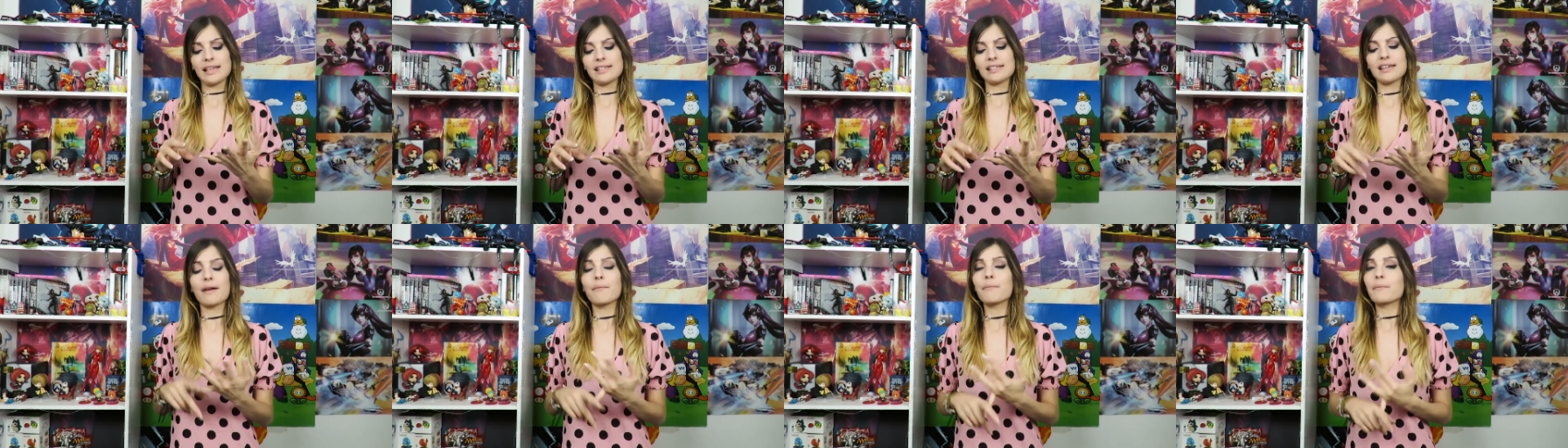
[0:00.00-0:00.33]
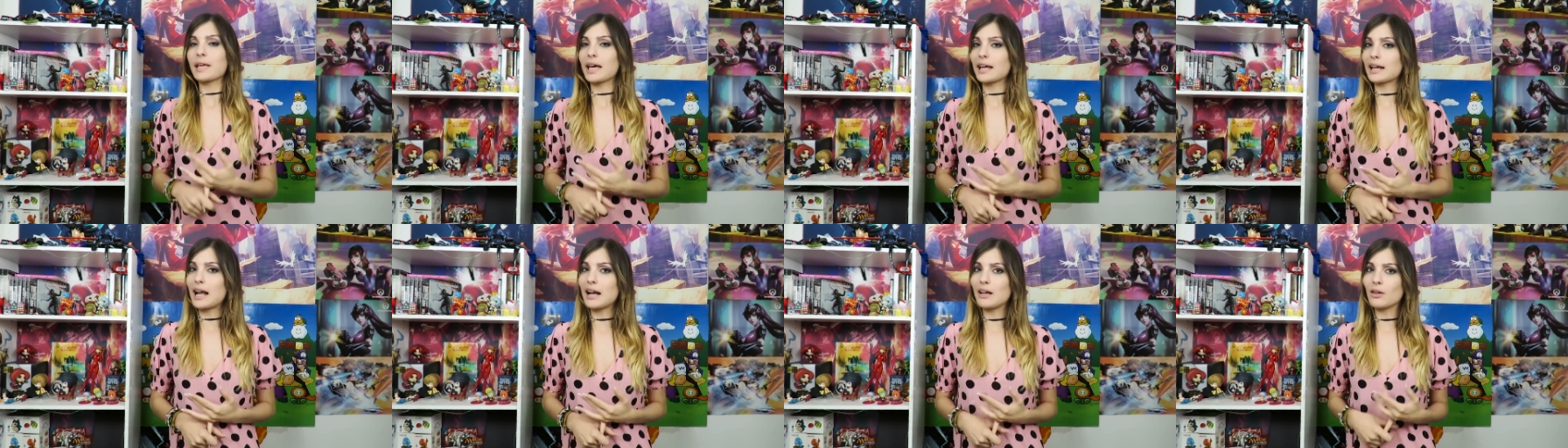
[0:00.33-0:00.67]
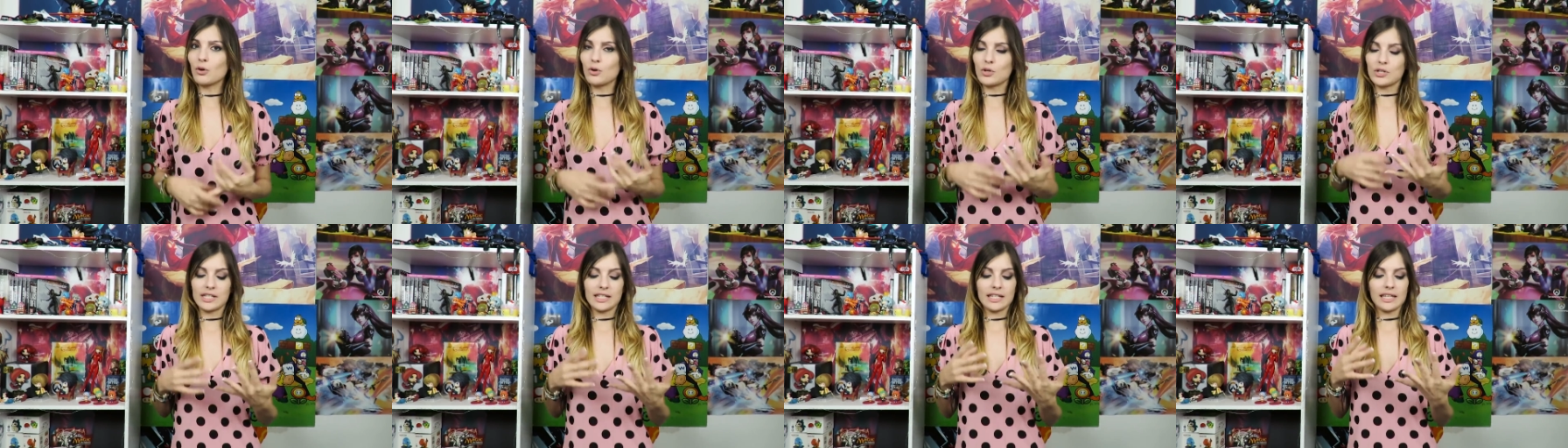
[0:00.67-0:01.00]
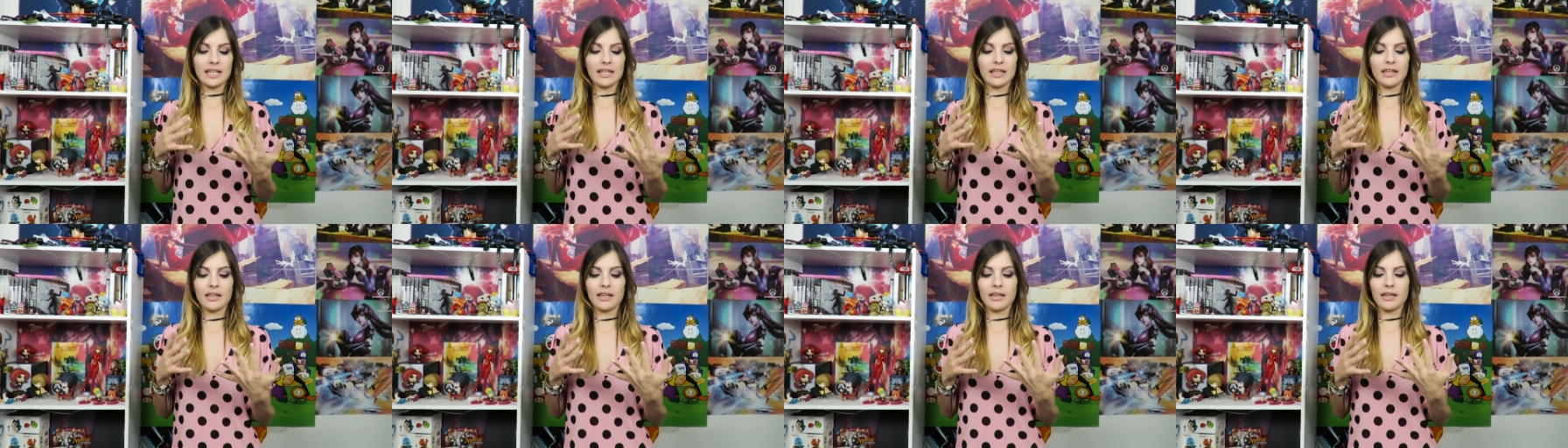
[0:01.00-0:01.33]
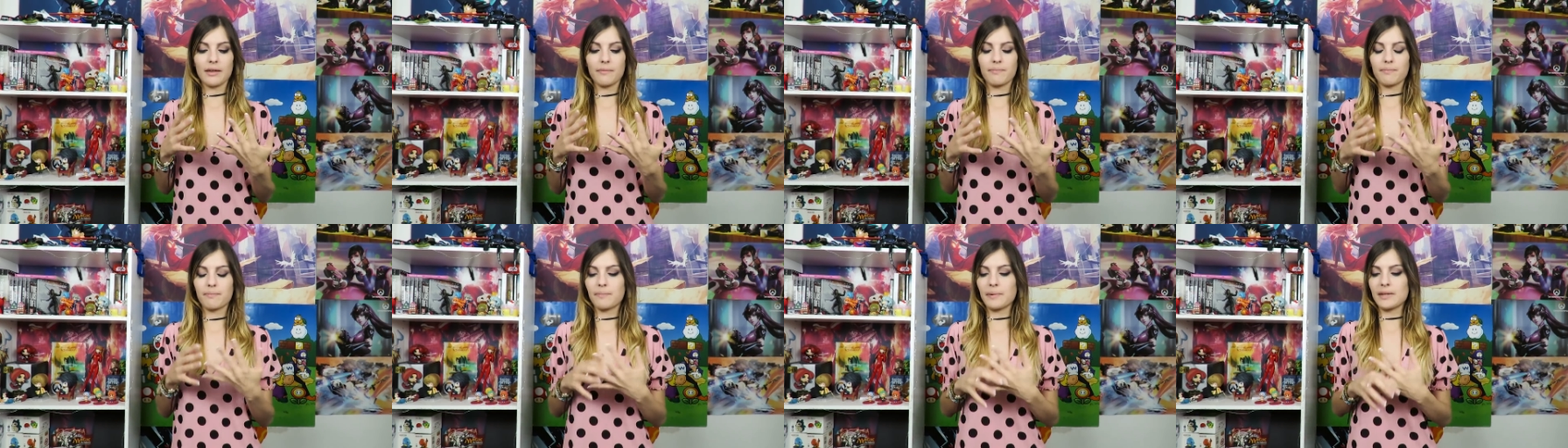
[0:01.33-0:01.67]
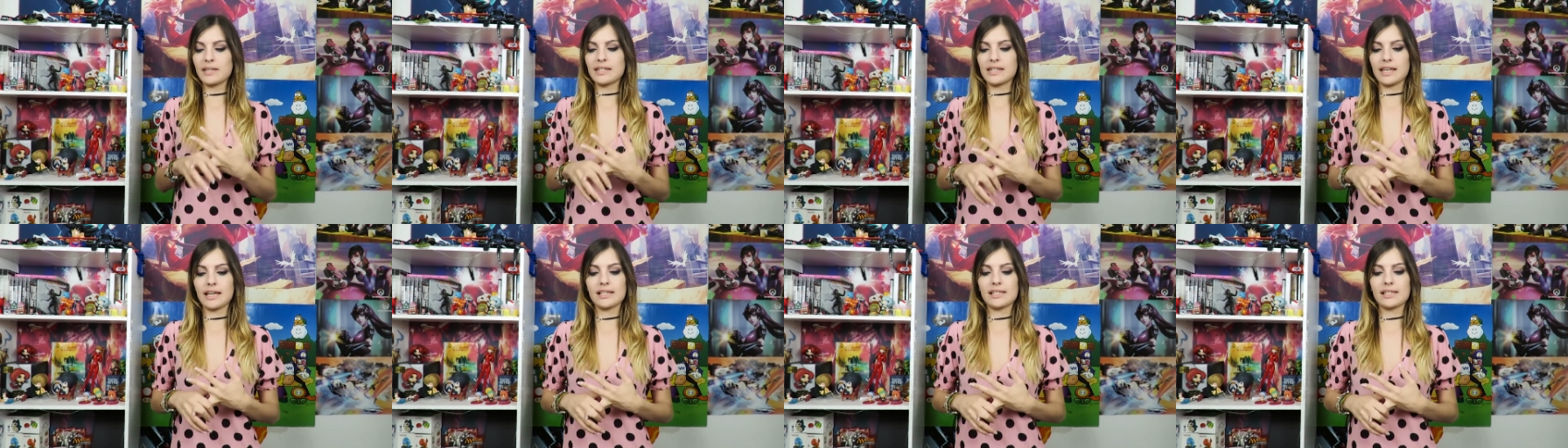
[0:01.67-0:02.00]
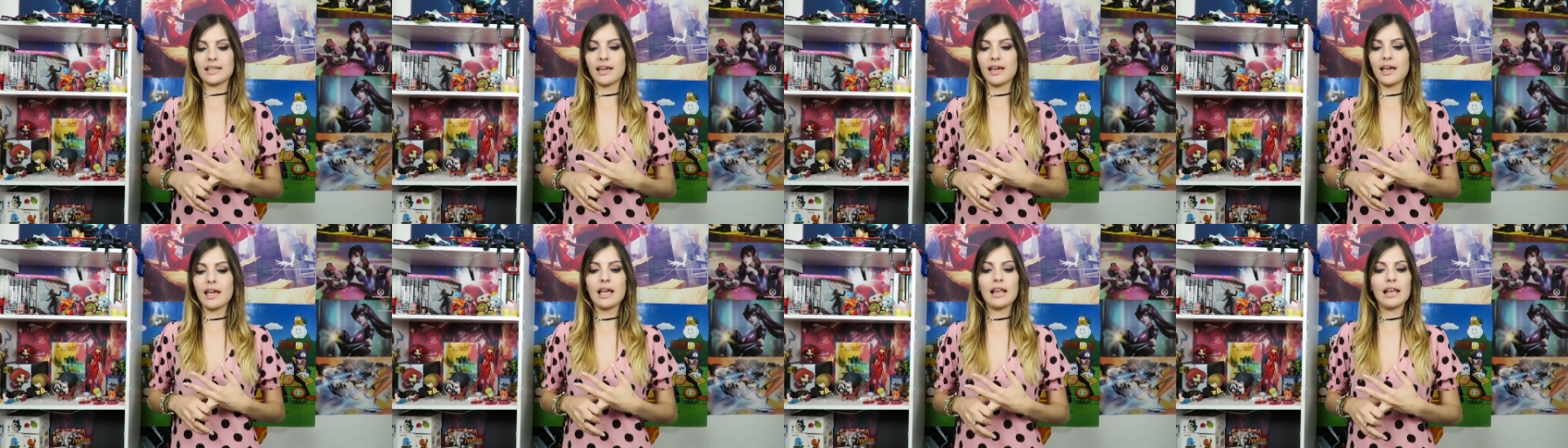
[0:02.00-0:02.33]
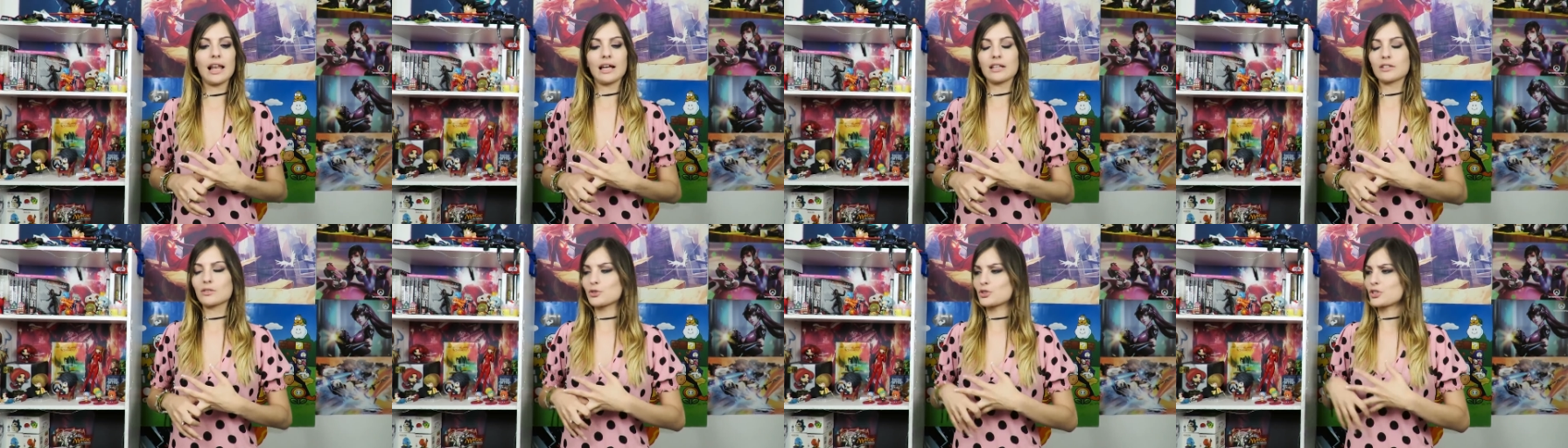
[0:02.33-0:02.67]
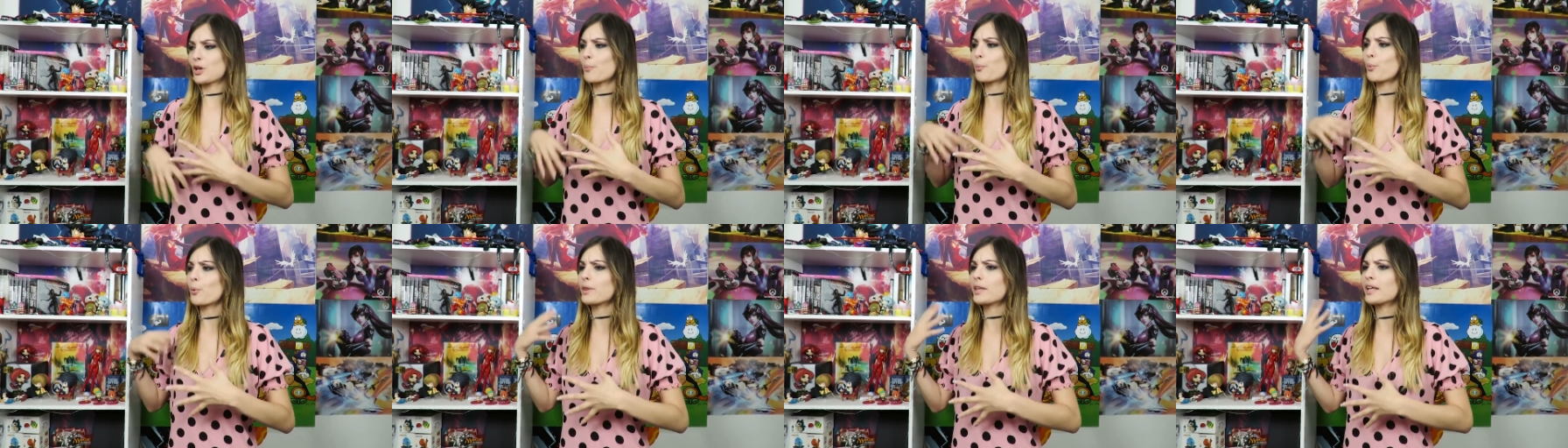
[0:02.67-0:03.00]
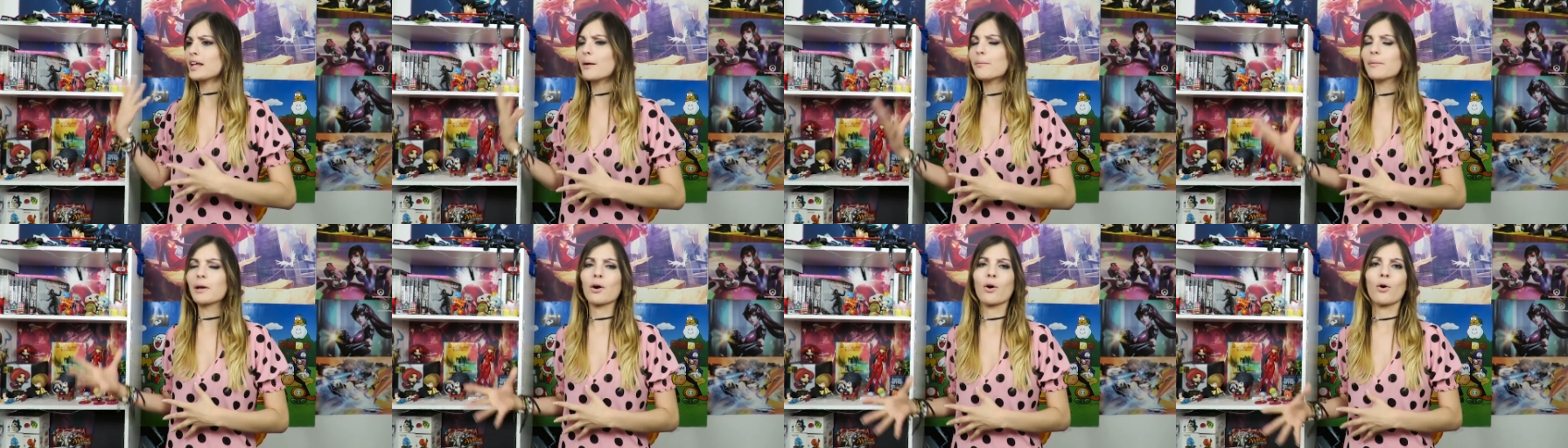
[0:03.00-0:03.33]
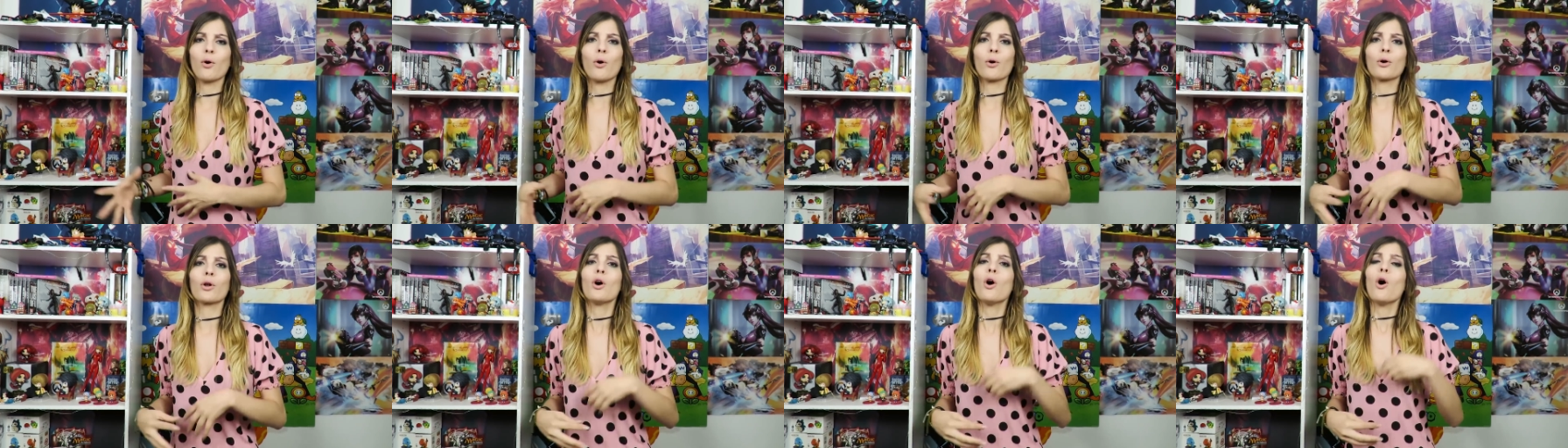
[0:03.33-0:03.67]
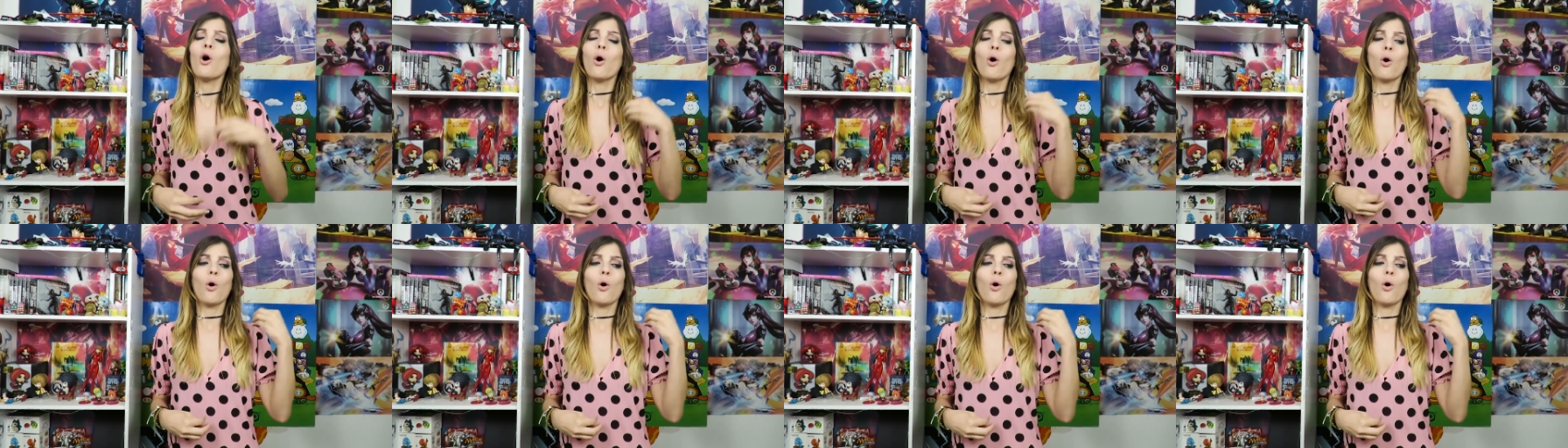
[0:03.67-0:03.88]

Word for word: queréis cambiar algo, si pensáis que la cosa puede ir a mejor